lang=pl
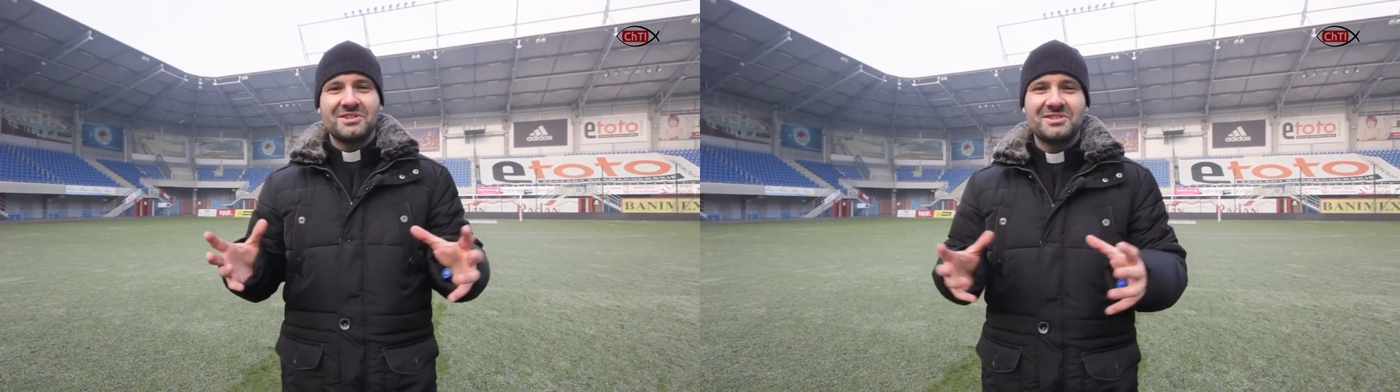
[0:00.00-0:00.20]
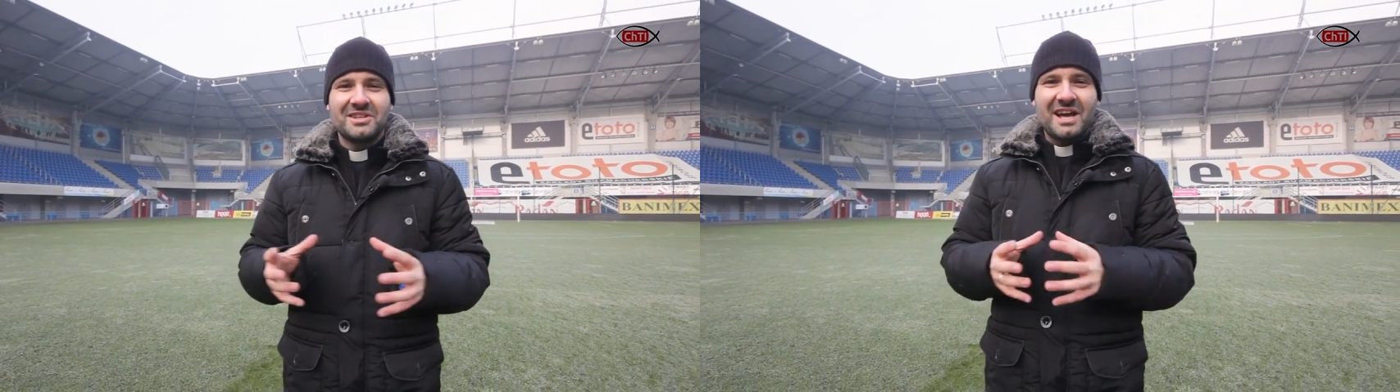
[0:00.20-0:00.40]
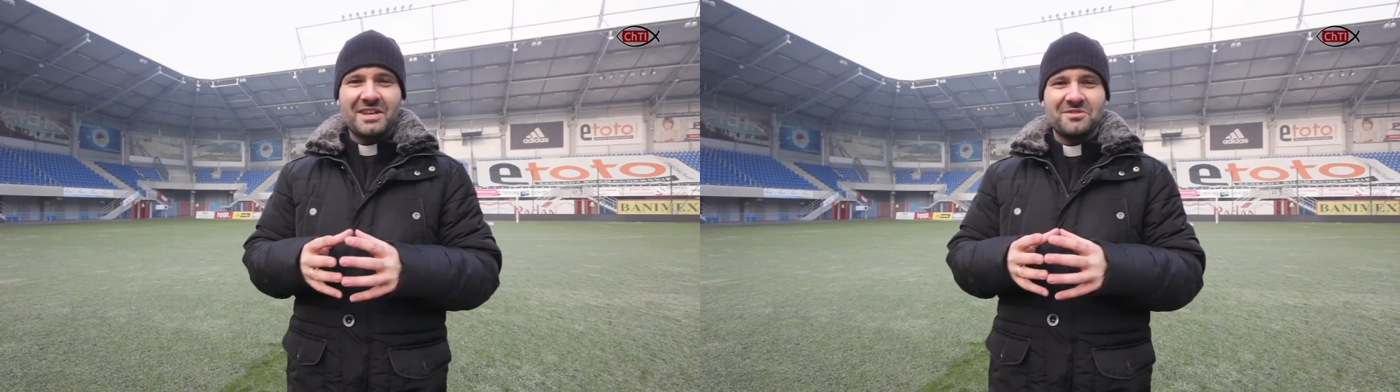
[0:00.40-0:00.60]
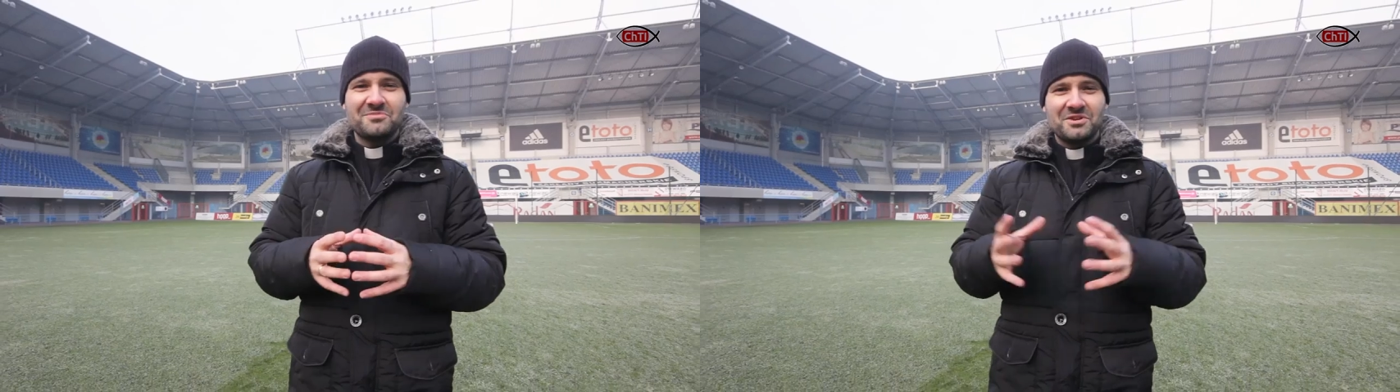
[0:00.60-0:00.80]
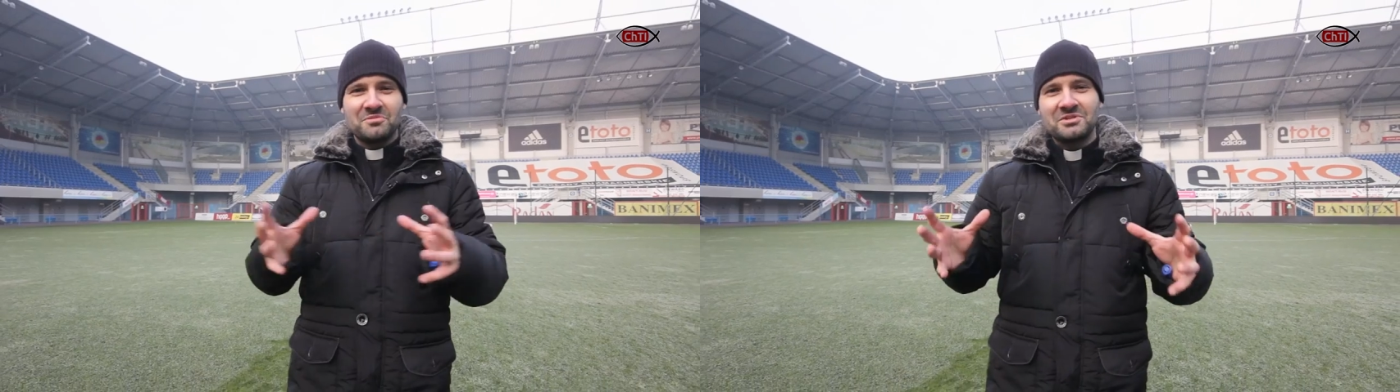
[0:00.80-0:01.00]

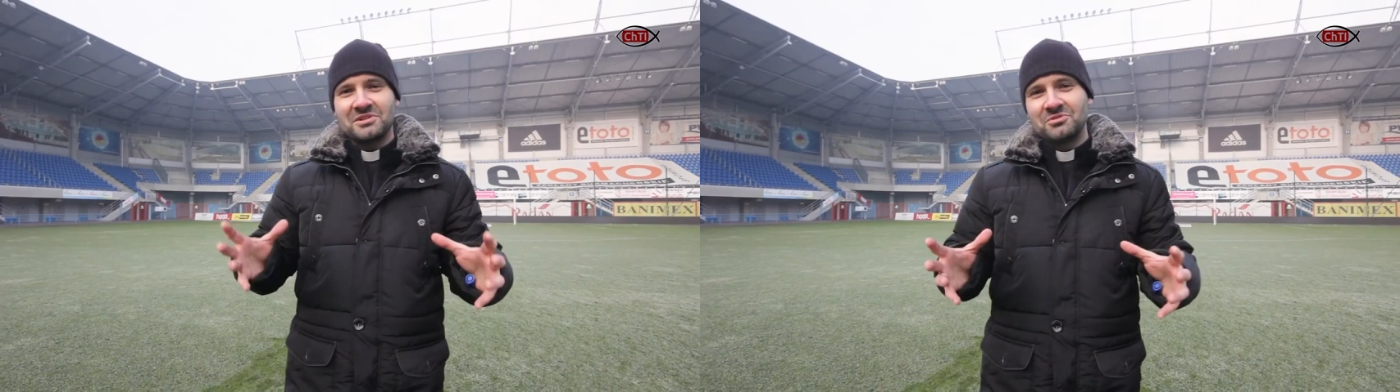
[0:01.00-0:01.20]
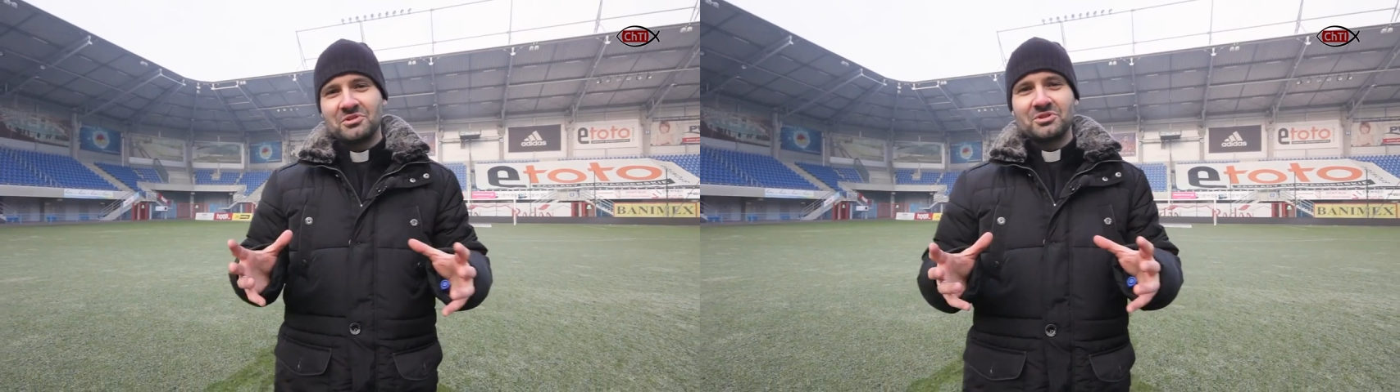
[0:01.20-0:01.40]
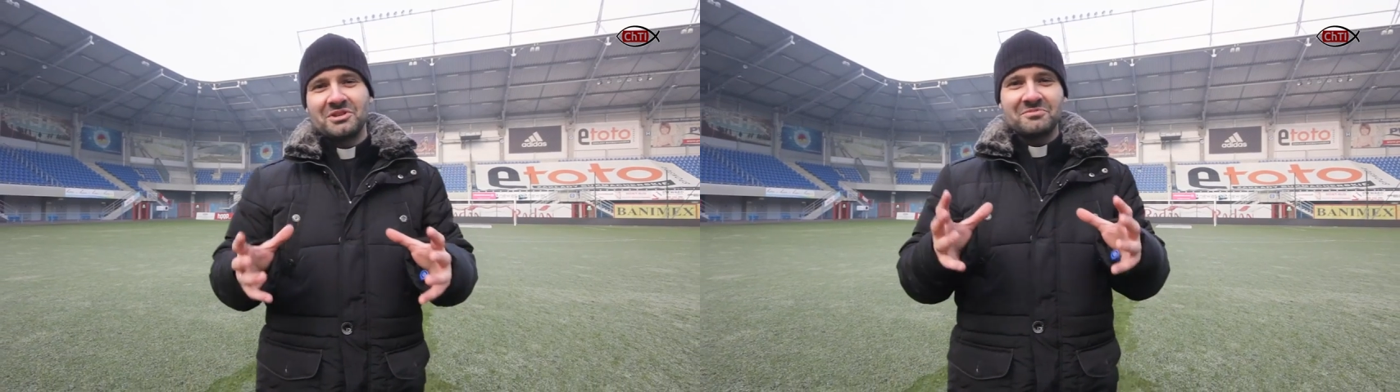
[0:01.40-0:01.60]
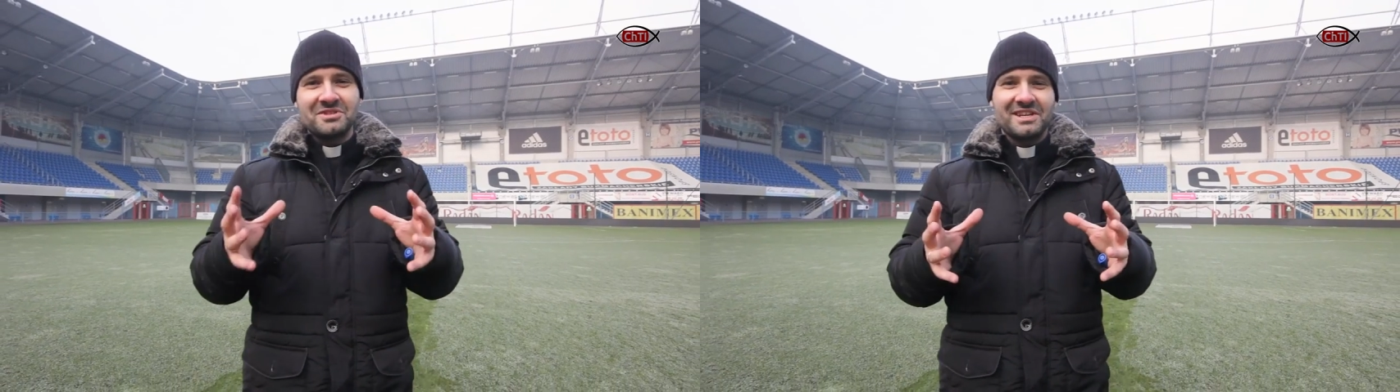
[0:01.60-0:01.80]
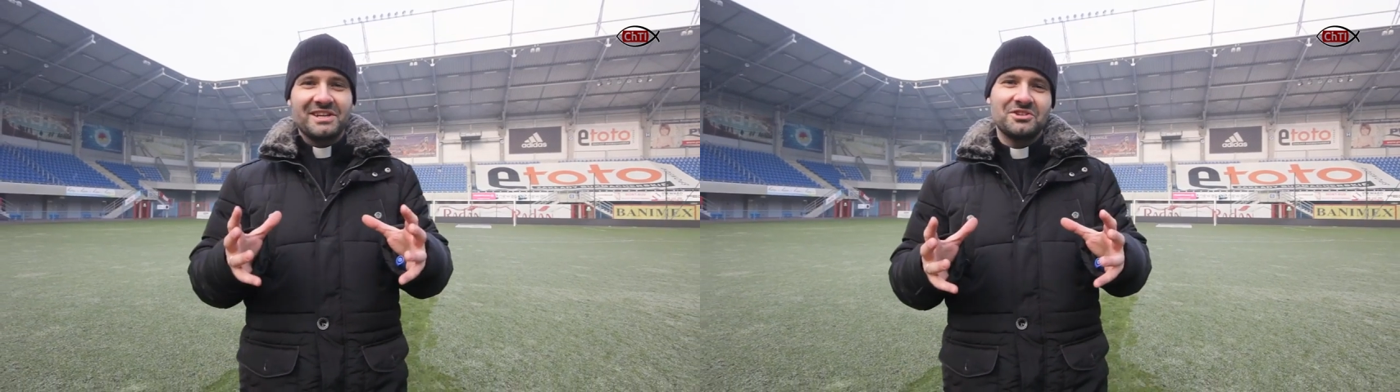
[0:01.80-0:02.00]
znają jego pseudonim
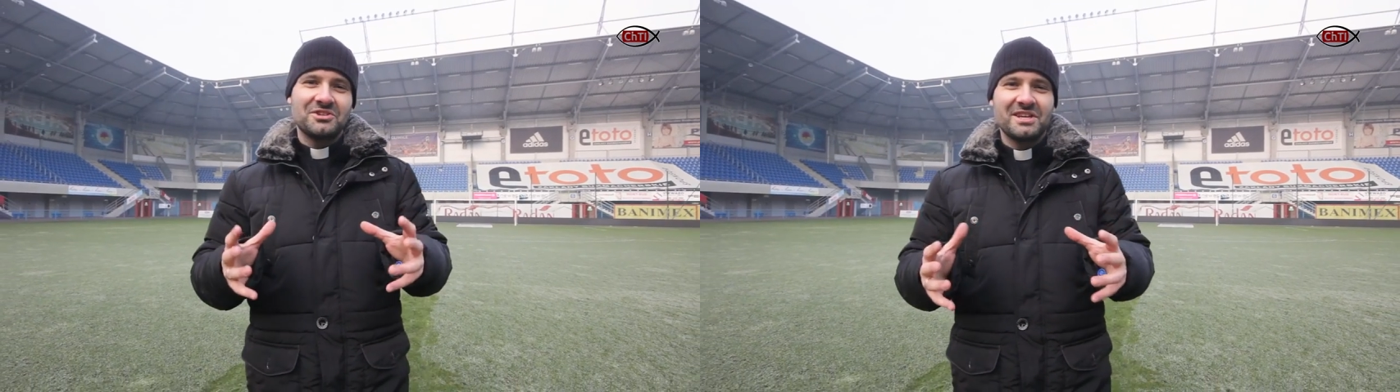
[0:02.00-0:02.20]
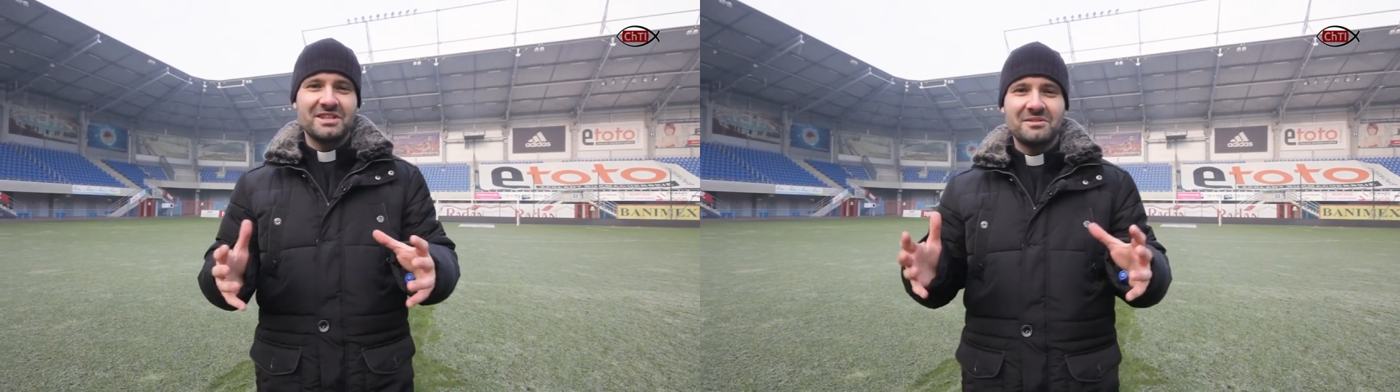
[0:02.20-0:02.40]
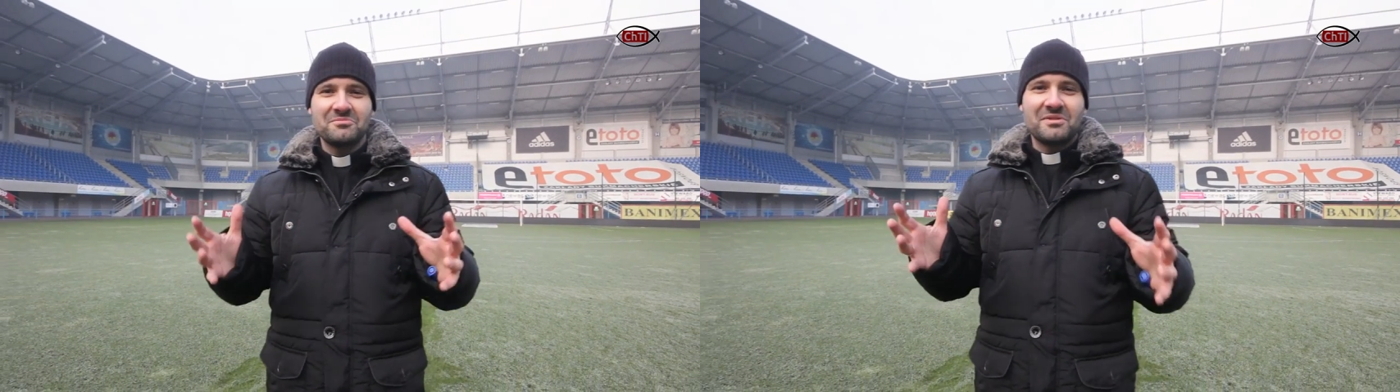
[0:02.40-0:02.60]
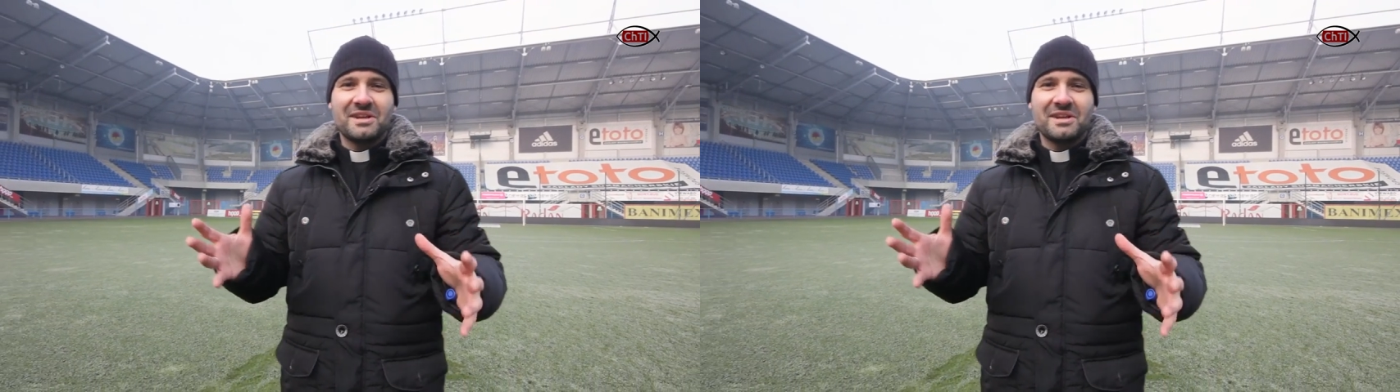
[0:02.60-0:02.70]
CR7,